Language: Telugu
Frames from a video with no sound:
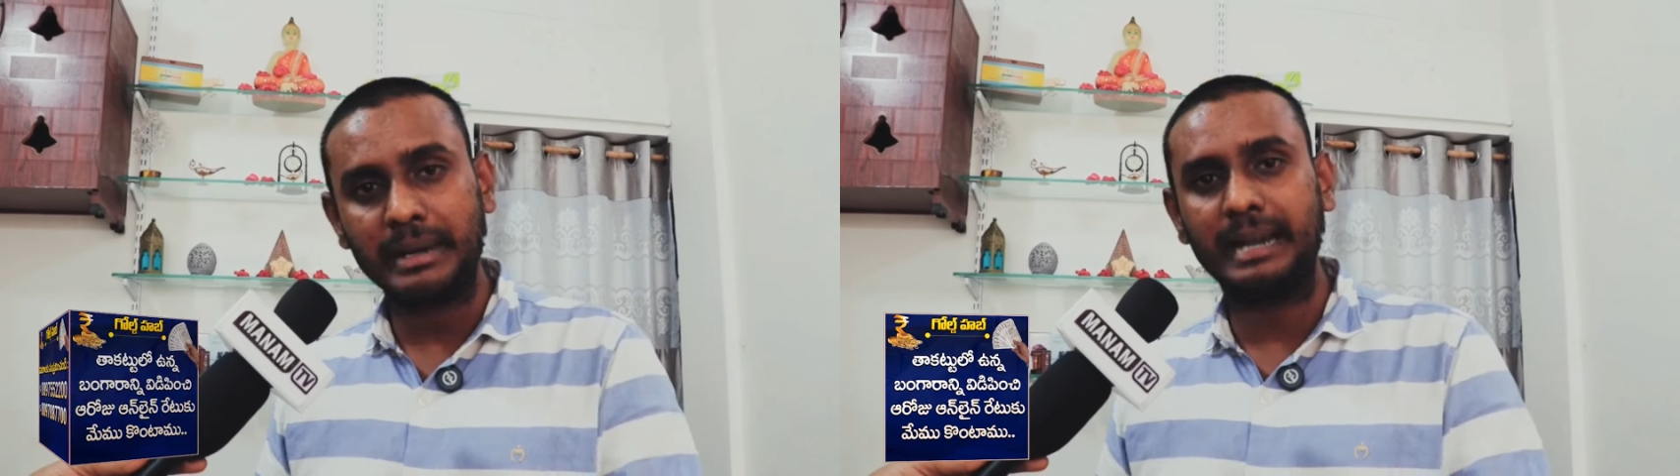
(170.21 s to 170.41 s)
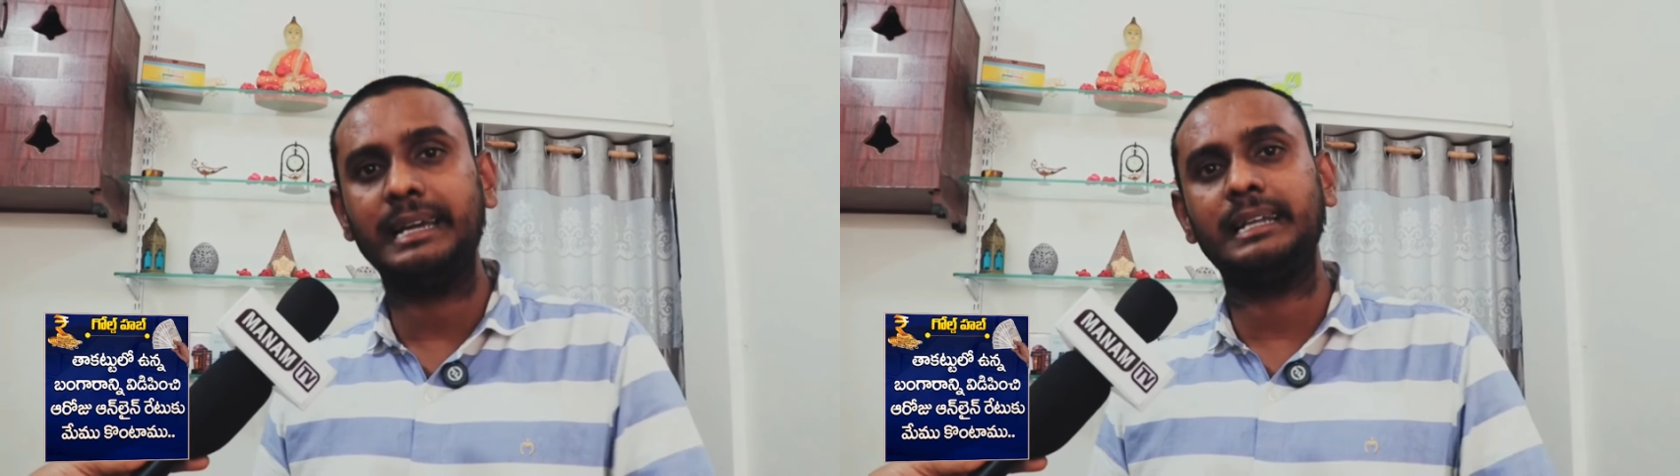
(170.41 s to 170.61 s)

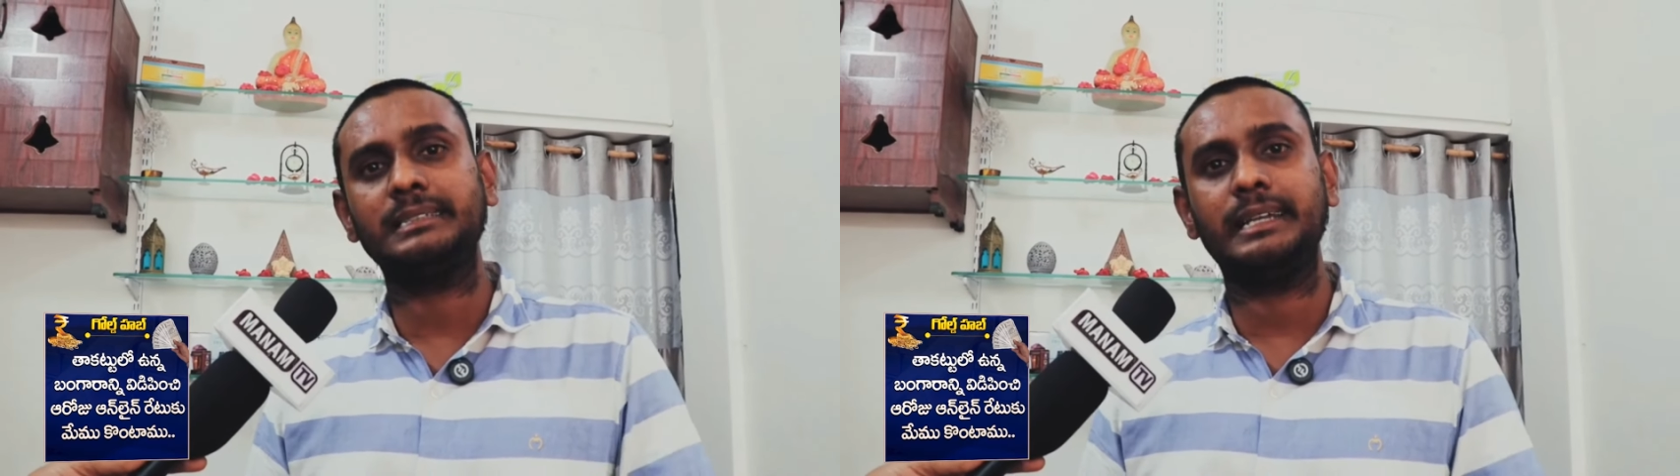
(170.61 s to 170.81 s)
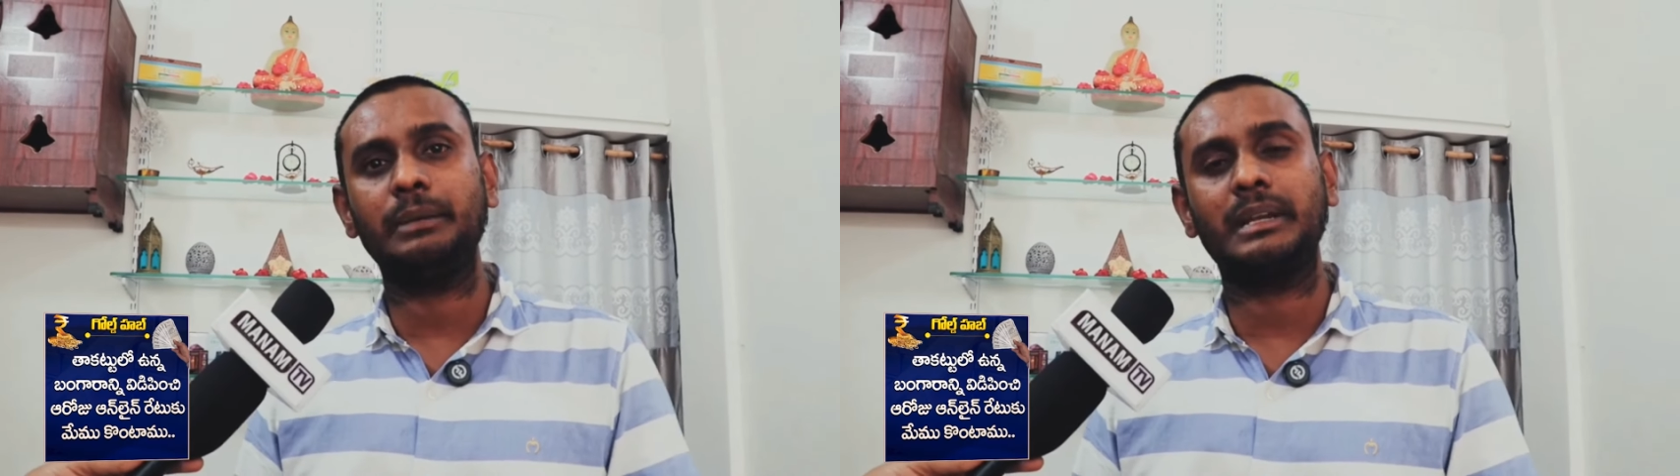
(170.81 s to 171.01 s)
బ్రాండ్ అయినా
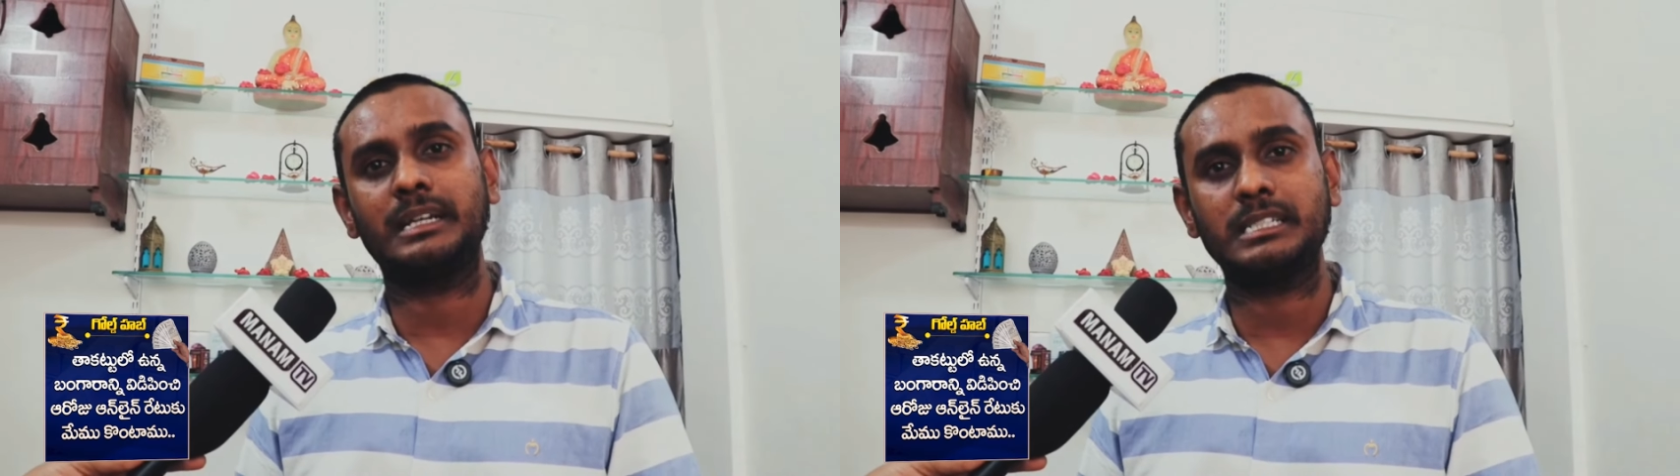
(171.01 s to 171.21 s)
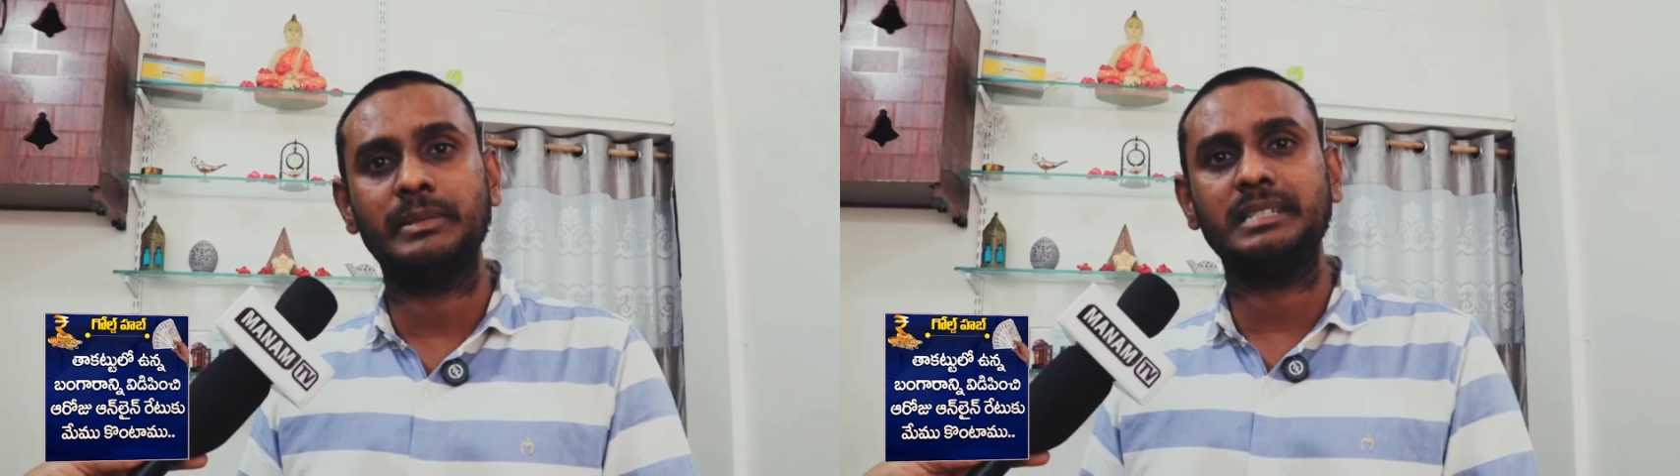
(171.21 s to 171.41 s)
సరే మనం
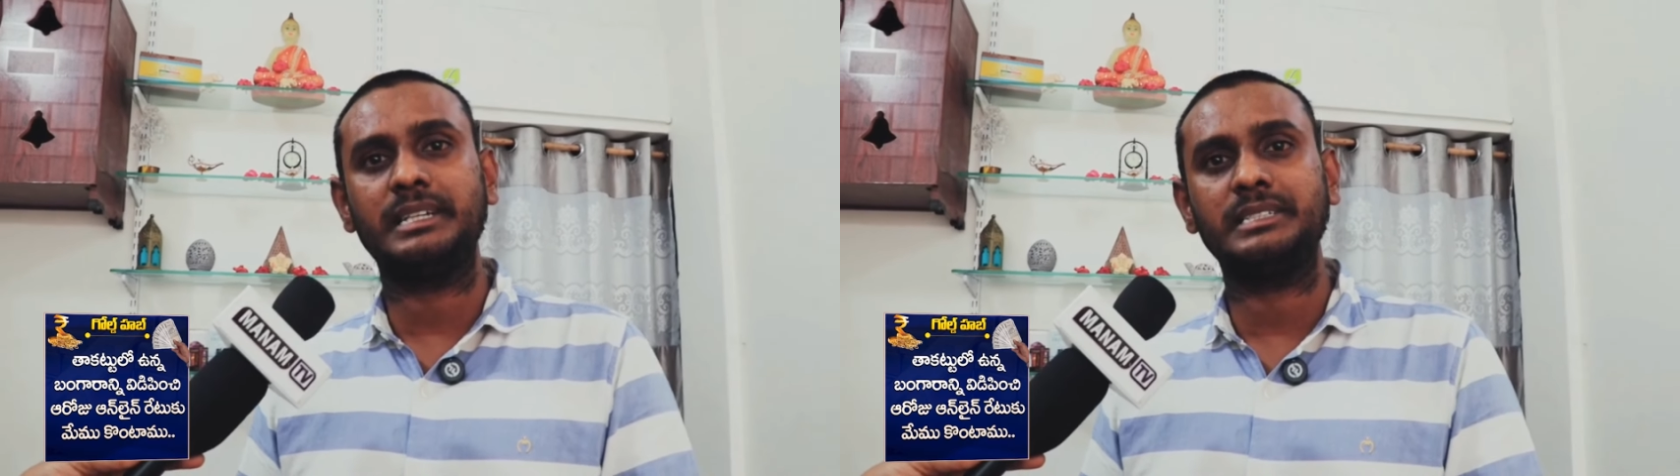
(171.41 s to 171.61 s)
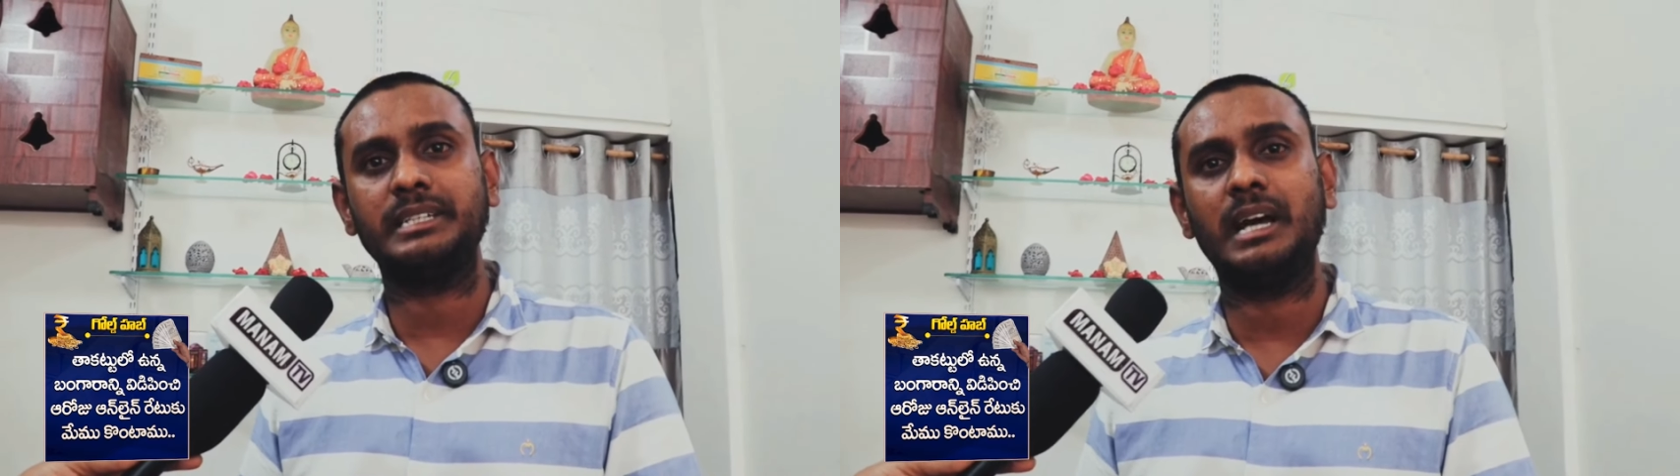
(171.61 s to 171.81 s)
కస్టమైజ్
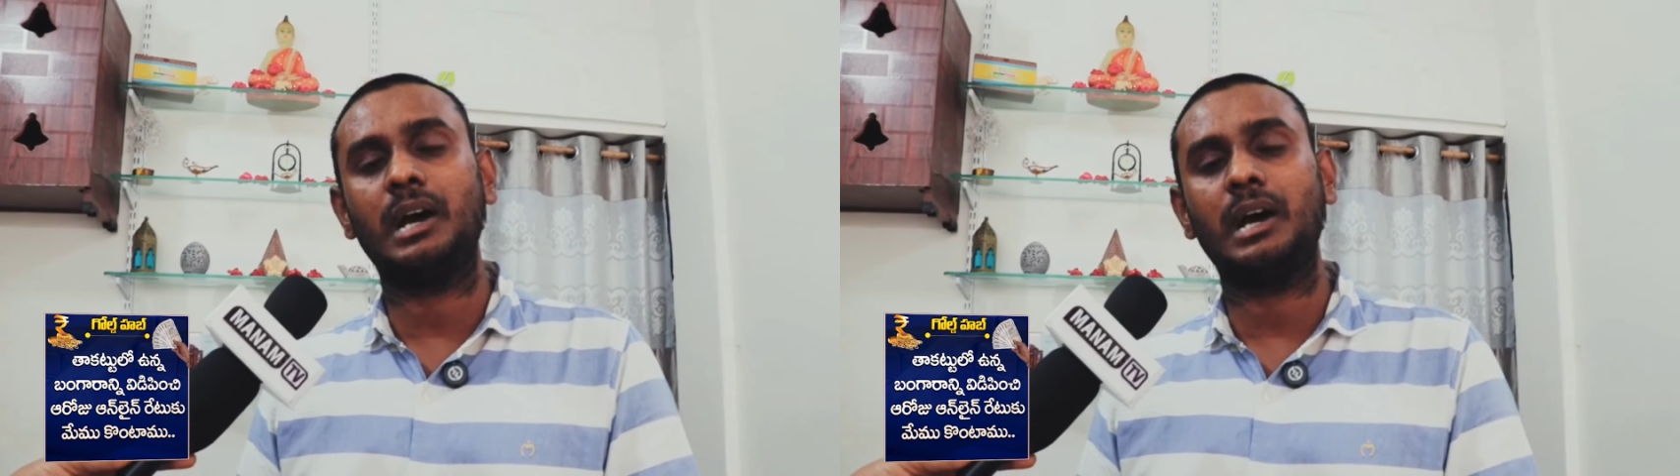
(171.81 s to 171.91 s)
చేసి